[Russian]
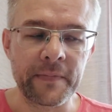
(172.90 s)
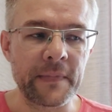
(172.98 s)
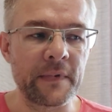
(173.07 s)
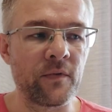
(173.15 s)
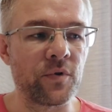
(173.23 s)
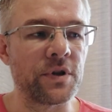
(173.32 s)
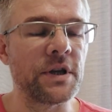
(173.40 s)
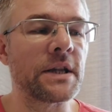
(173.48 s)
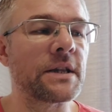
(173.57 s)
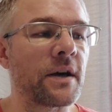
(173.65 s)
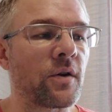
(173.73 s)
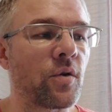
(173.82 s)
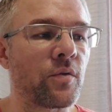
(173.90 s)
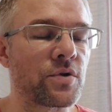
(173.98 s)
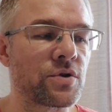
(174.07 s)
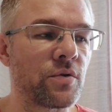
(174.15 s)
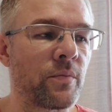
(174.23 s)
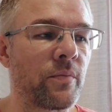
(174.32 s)
Ну вот. Нет такого,
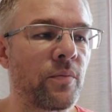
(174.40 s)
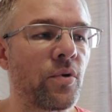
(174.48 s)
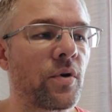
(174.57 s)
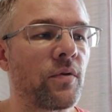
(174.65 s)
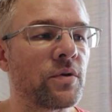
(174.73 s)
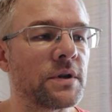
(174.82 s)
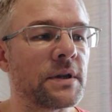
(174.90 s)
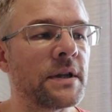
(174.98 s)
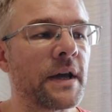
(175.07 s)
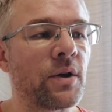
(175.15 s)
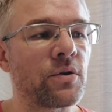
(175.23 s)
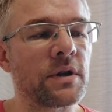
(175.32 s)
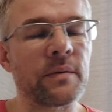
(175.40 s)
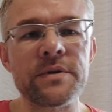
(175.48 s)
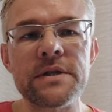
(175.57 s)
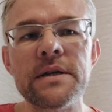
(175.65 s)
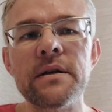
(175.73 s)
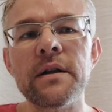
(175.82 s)
что Бог вот дает нам
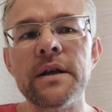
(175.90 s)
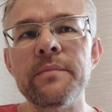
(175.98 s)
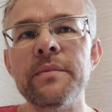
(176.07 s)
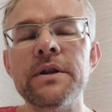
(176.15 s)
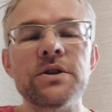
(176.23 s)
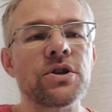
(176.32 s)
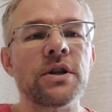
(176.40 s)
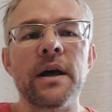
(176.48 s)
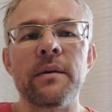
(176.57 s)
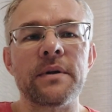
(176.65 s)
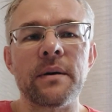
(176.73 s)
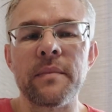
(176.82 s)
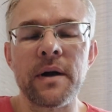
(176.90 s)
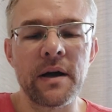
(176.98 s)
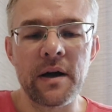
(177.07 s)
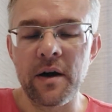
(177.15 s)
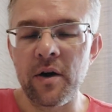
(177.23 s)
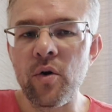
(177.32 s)
силы, и мы начинаем там
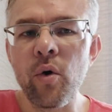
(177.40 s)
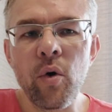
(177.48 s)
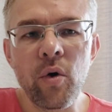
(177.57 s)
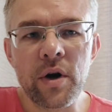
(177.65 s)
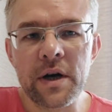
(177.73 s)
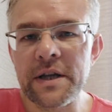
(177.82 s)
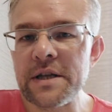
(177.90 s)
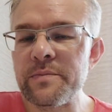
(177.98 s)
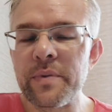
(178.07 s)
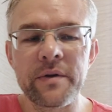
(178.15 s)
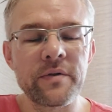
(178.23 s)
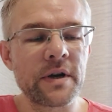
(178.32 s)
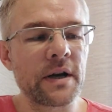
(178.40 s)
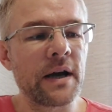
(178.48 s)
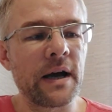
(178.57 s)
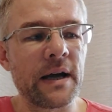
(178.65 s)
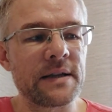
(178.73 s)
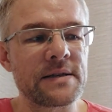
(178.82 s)
горы не
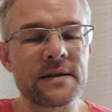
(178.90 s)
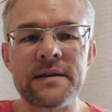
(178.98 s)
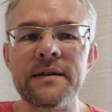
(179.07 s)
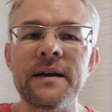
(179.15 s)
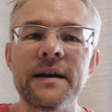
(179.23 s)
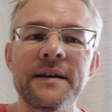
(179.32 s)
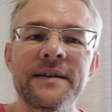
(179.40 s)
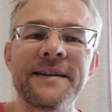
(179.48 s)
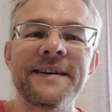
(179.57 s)
спровергать, да,